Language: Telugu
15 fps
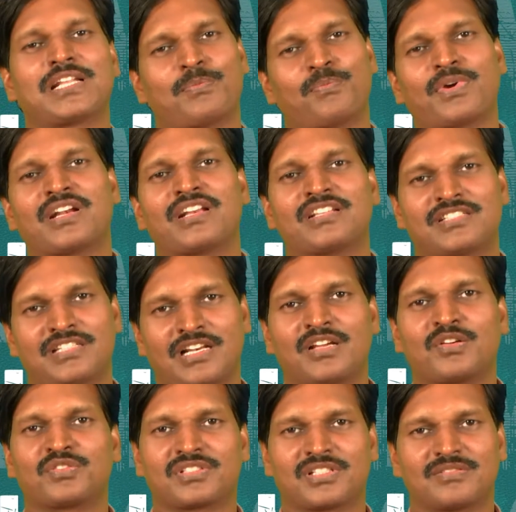టెంపర్ అనేది చాలా
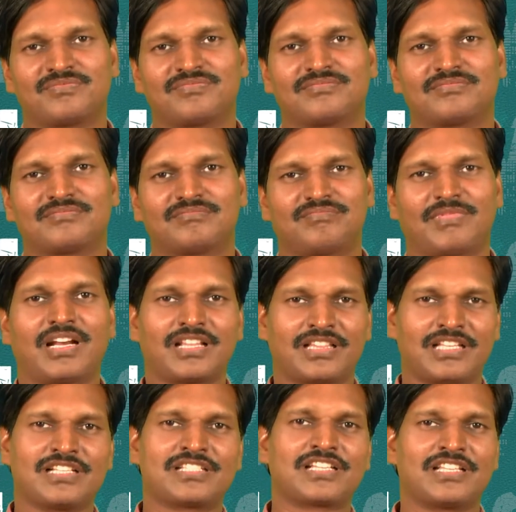అవసరం మనకు
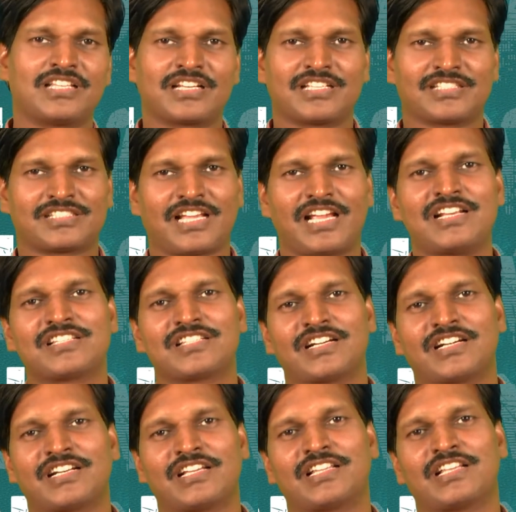తెలుసు అందరికీ సైన్స్
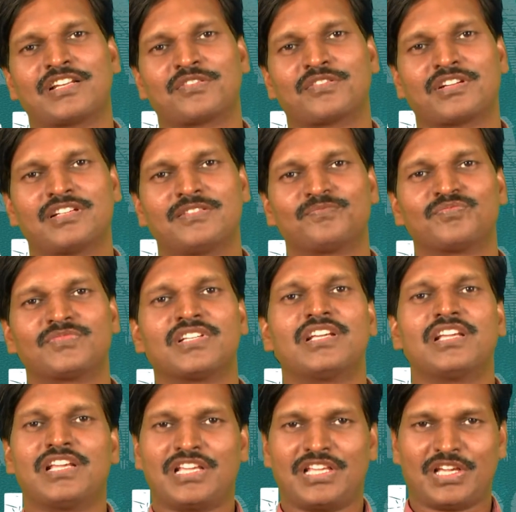అంటే ఏదైనా కూడా
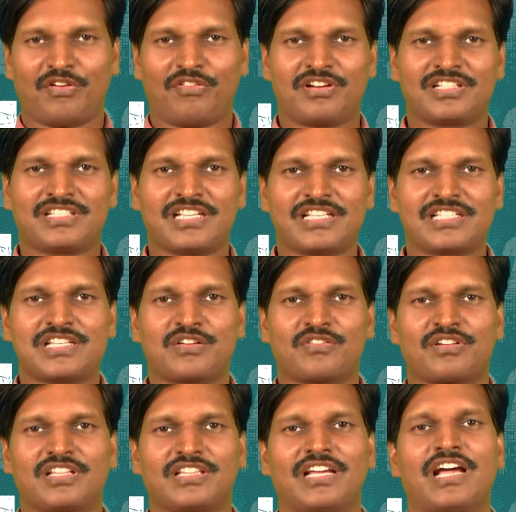ఎవరు చేసినా
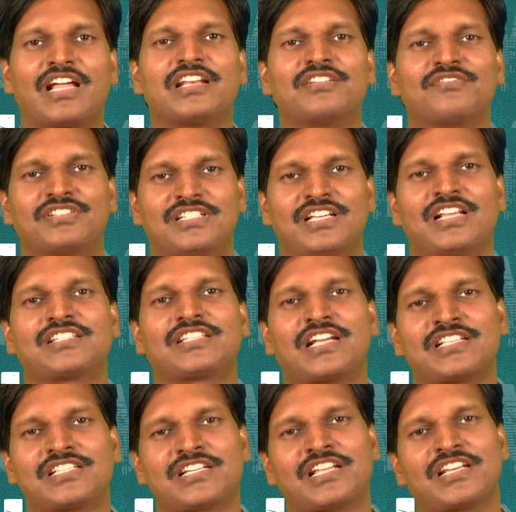కూడా దాన్ని విజయాలు
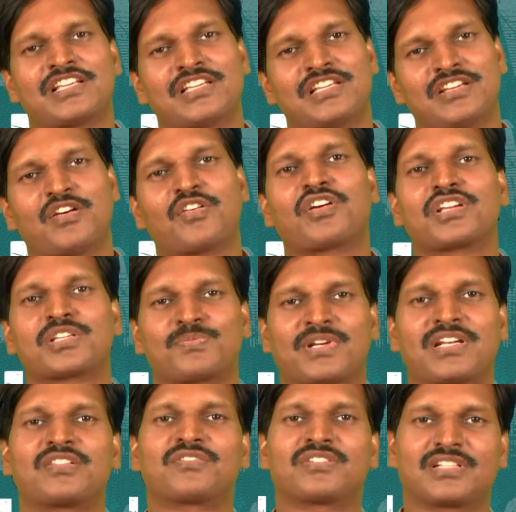సాధించడానికి అవకాశం
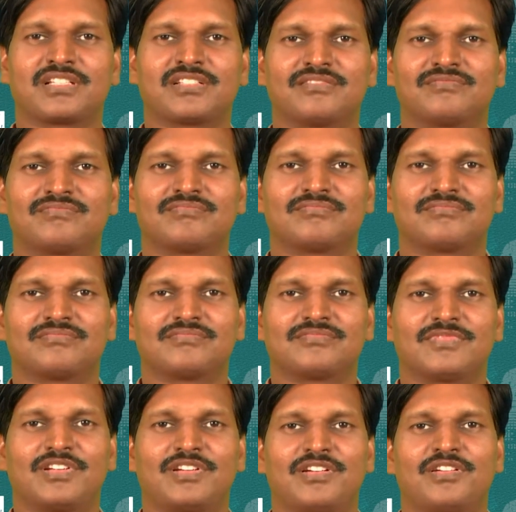అనేది ఉంటుంది
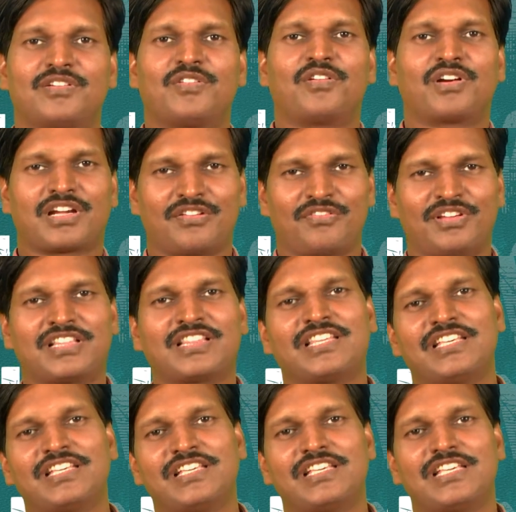ఒక
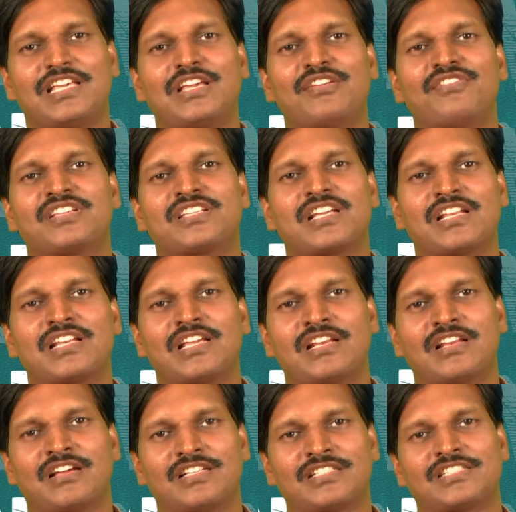వ్యక్తి ఏ
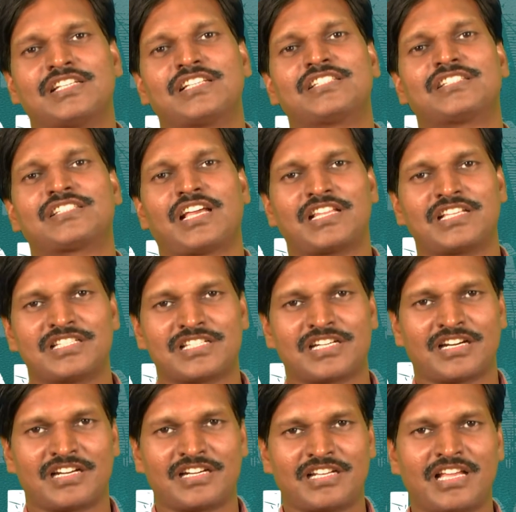విషయానైనా చేసి
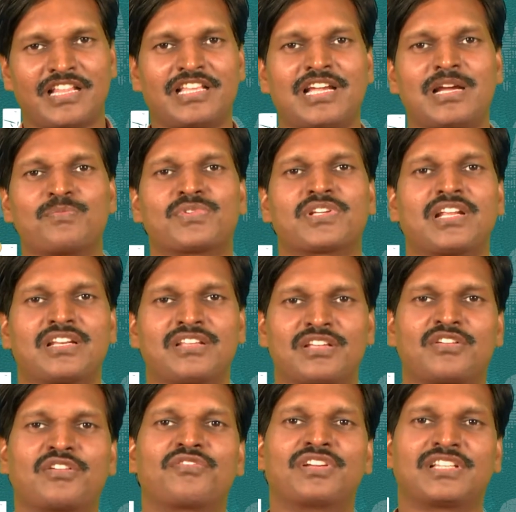సాధించినాడంటే అదే అంశాన్ని
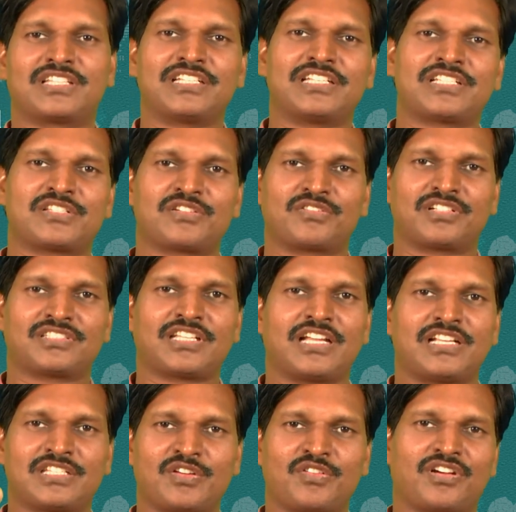ఇంకో వ్యక్తి చేసినా కూడా
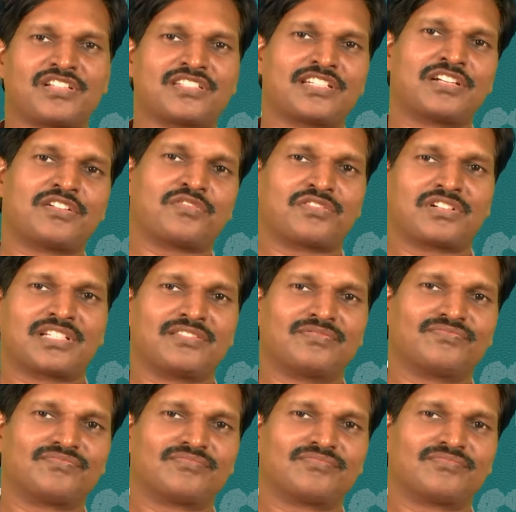సాధించే అవకాశాలు అనేవి ఉంటాయి